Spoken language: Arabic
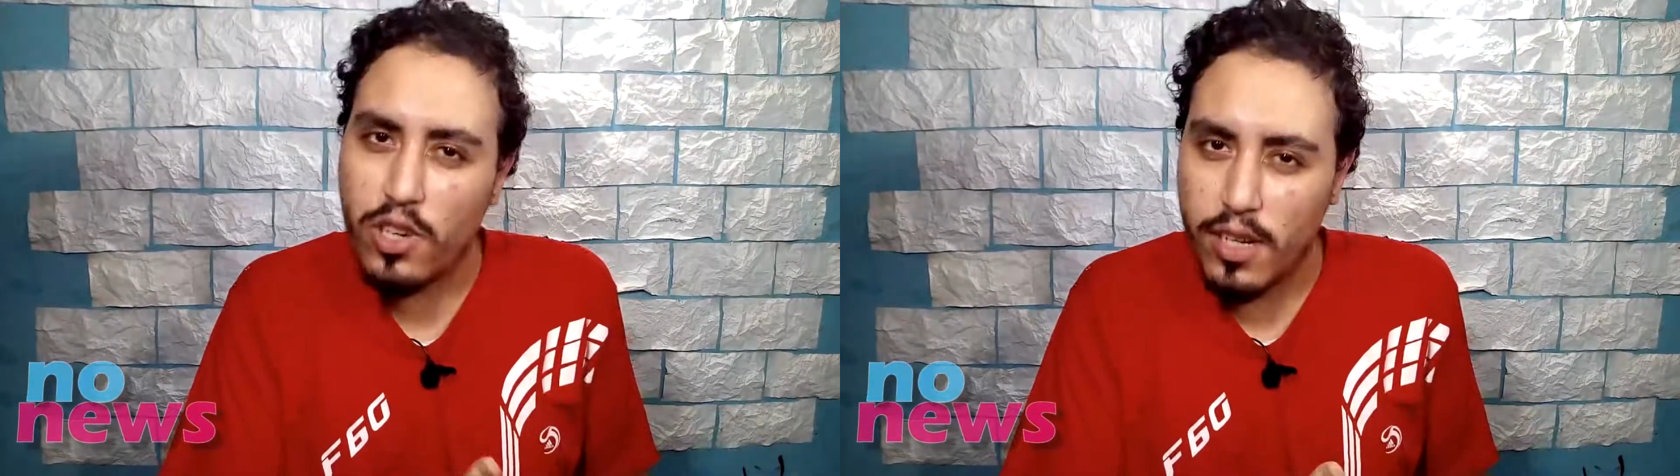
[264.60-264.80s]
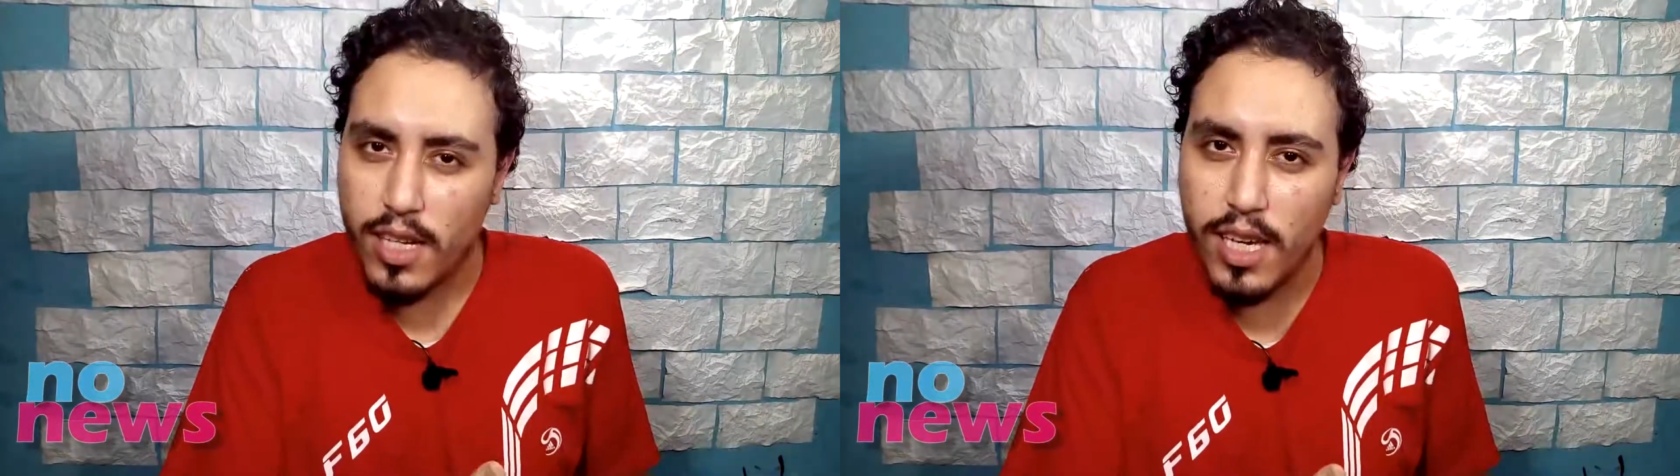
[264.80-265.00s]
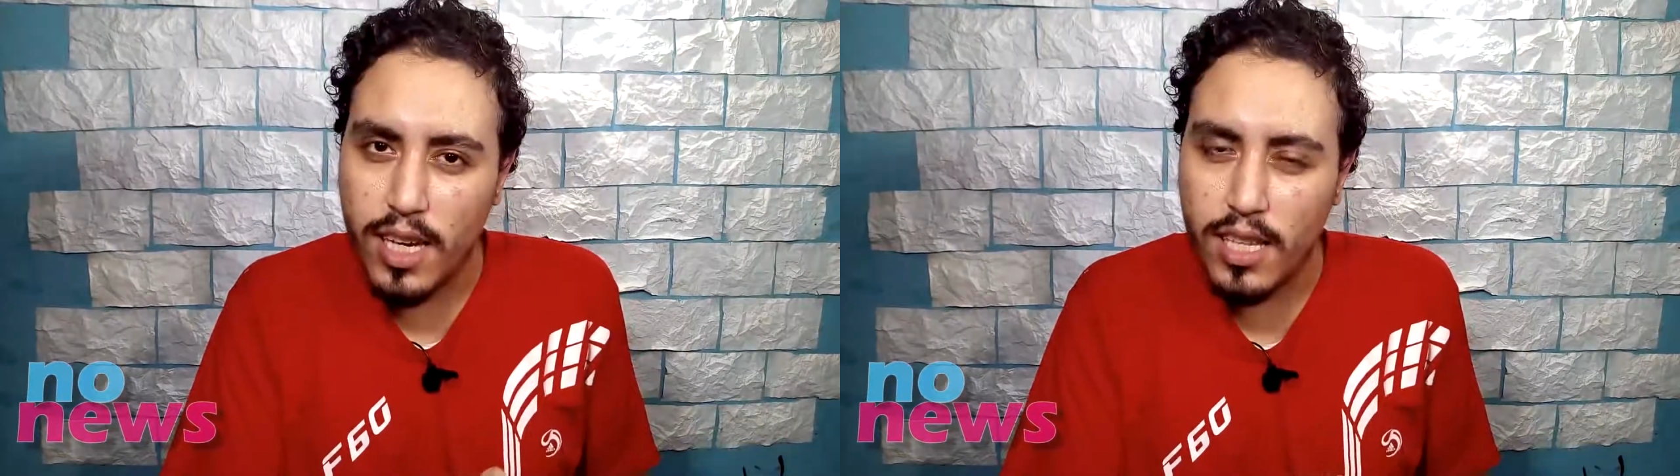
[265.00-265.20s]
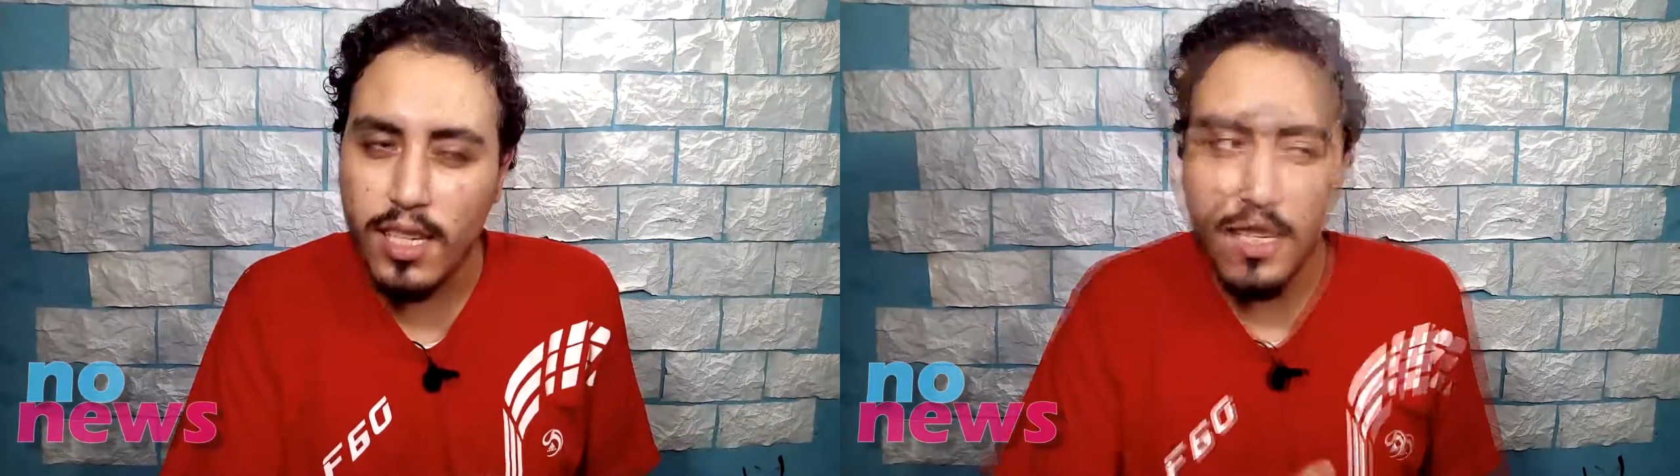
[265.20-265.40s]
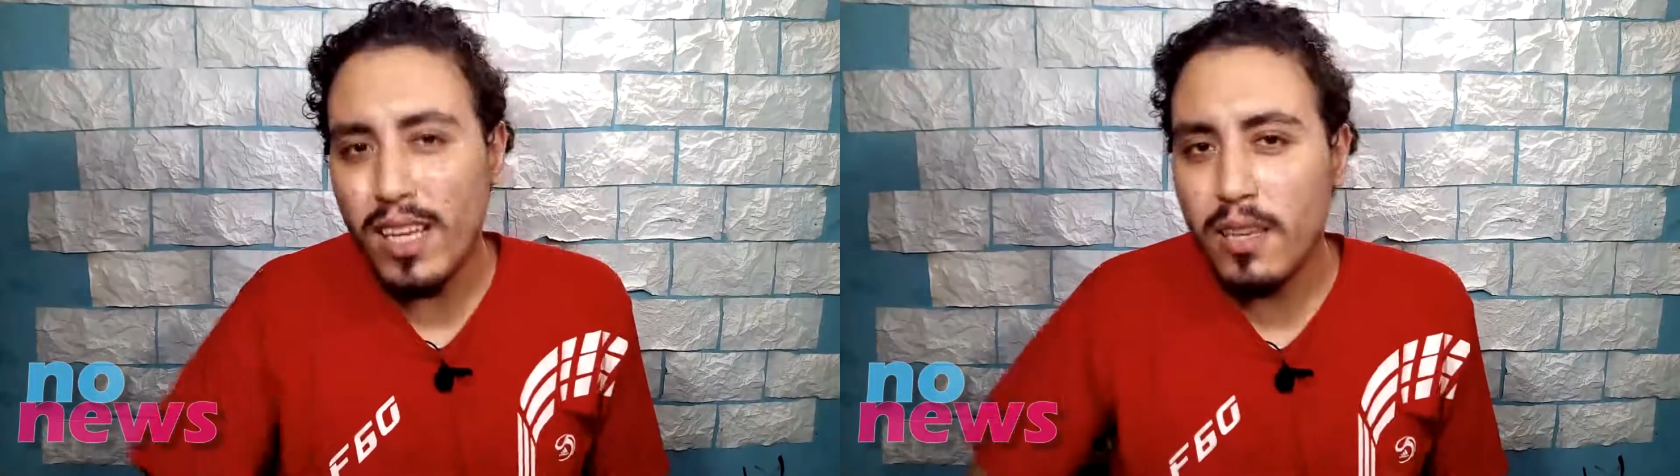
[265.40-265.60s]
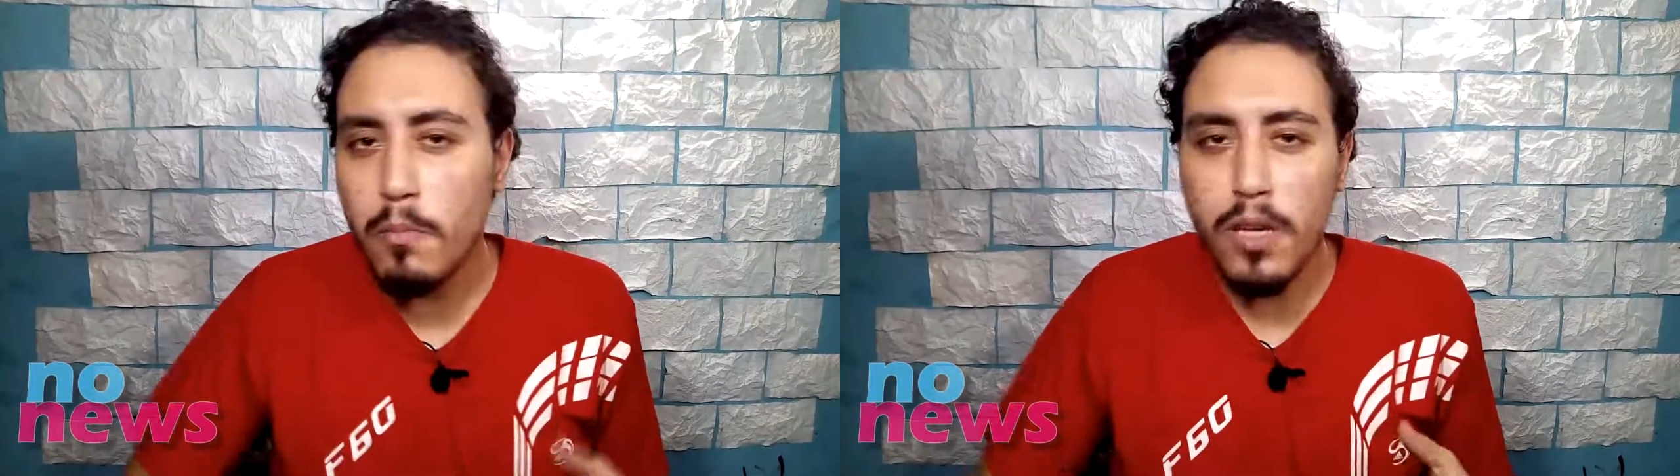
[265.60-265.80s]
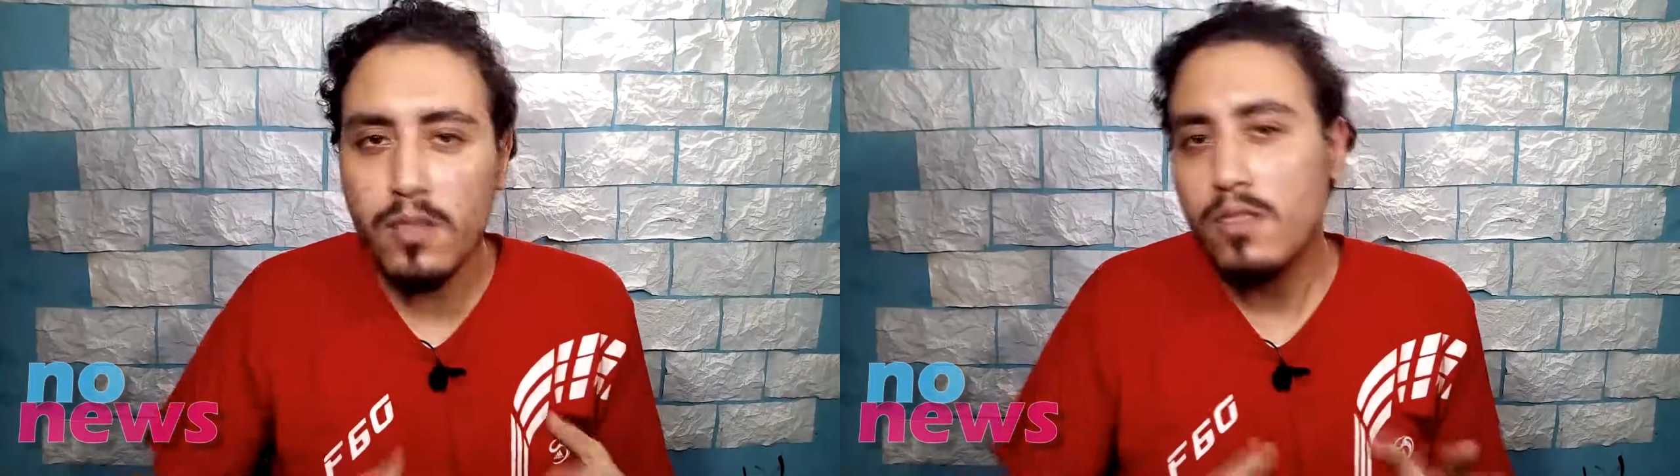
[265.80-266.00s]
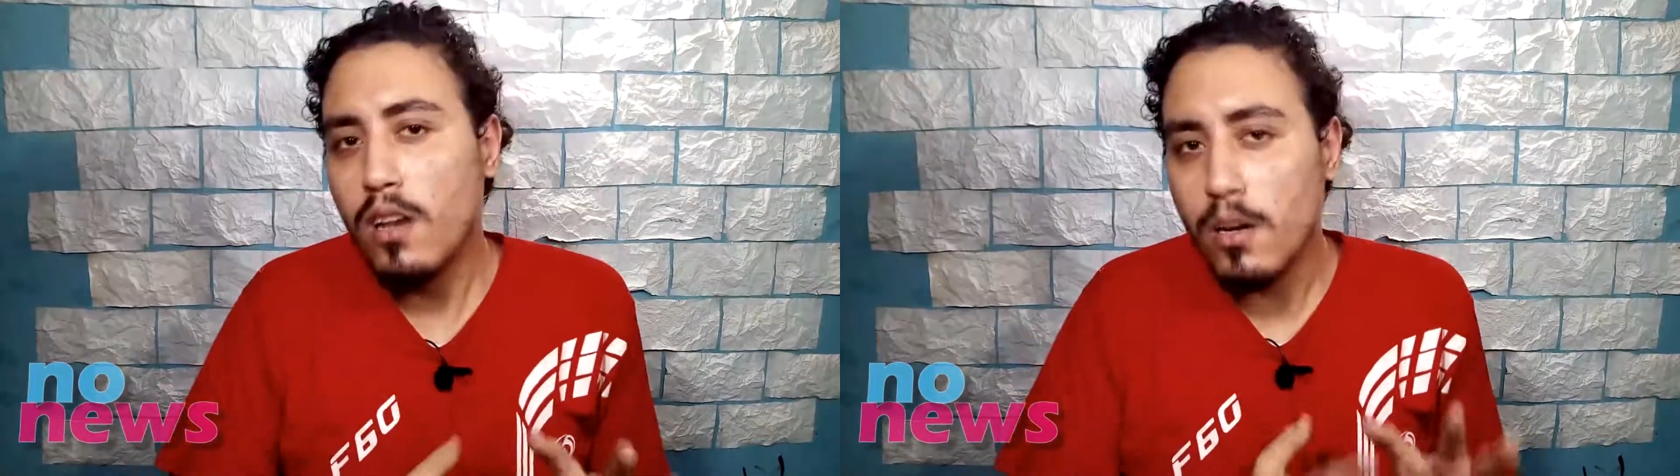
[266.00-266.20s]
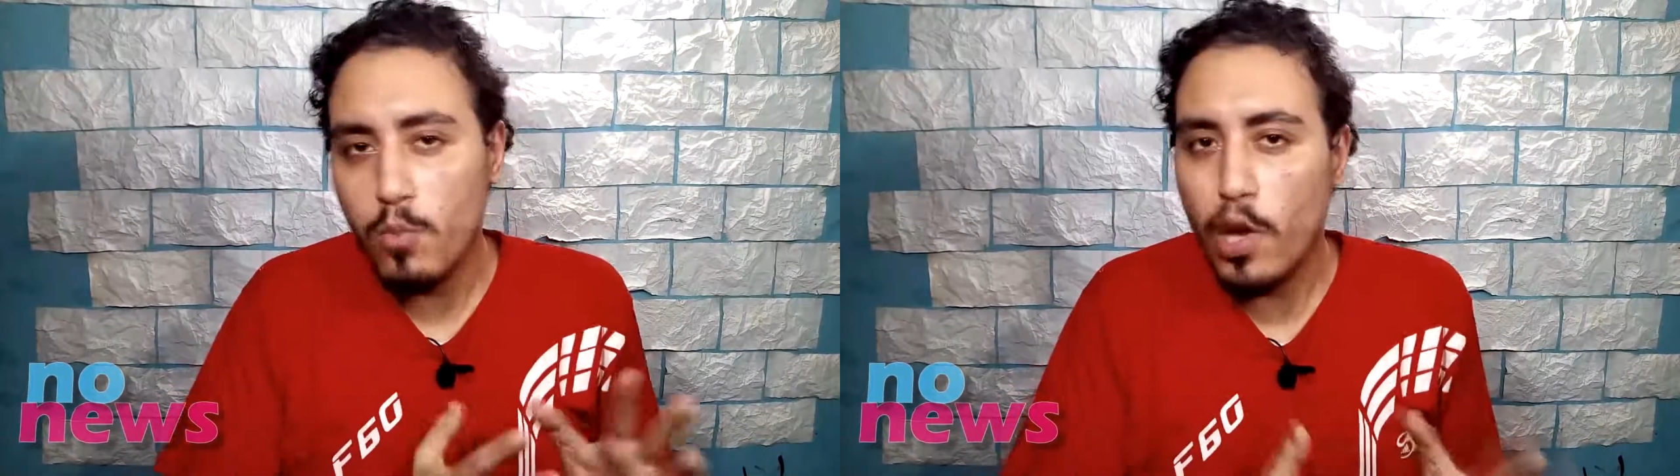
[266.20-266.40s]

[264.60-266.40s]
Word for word: الشهر الجاي وهيتم اصدار